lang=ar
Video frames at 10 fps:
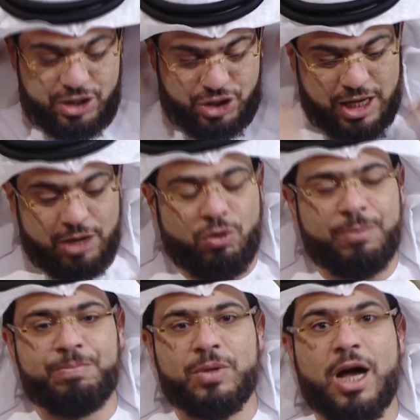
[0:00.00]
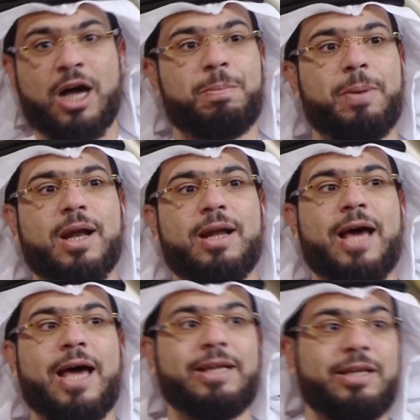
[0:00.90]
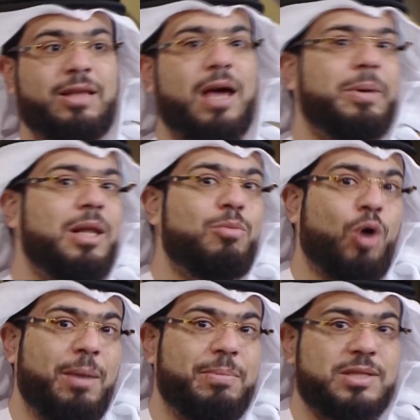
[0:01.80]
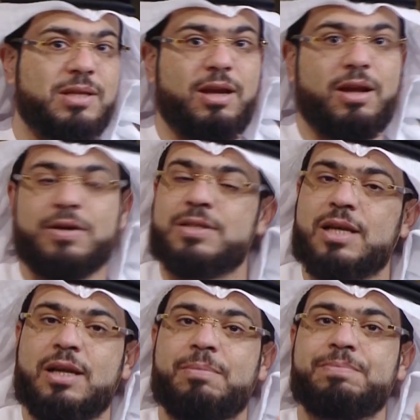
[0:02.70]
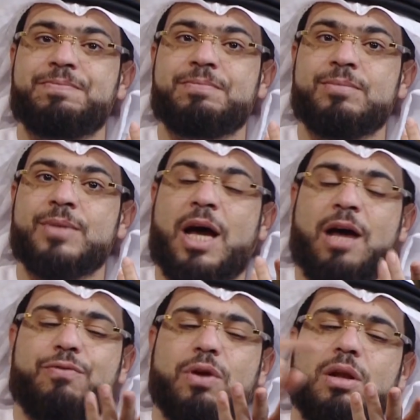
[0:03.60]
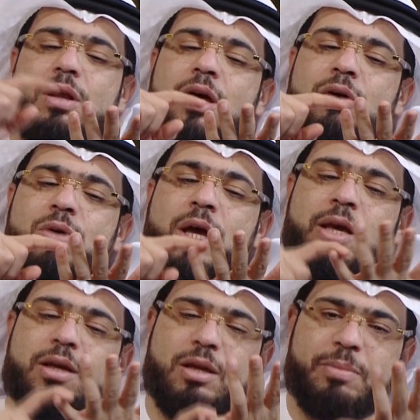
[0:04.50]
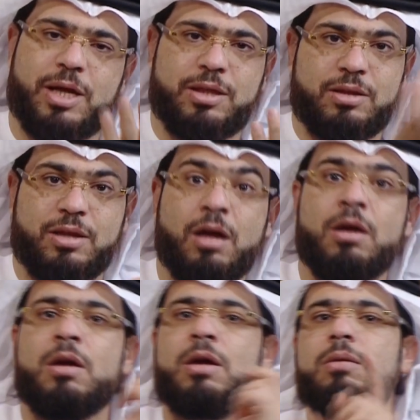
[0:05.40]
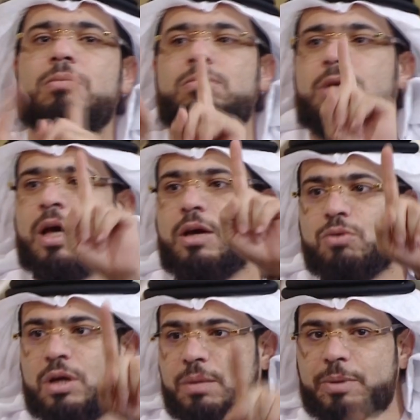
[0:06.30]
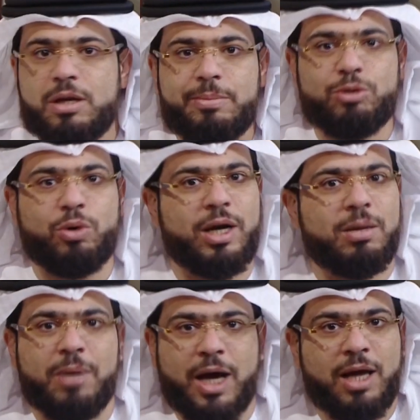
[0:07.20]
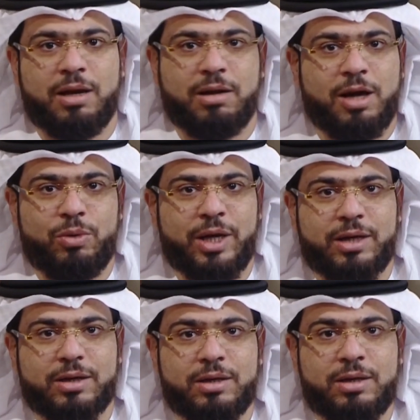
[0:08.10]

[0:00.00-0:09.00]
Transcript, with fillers: شانه أخبرنا عن عتابه لمحمد صلى الله عليه وسلم عفى الله عنك لما أذنت يا أيها النبي لما تحرم ما أحل الله لك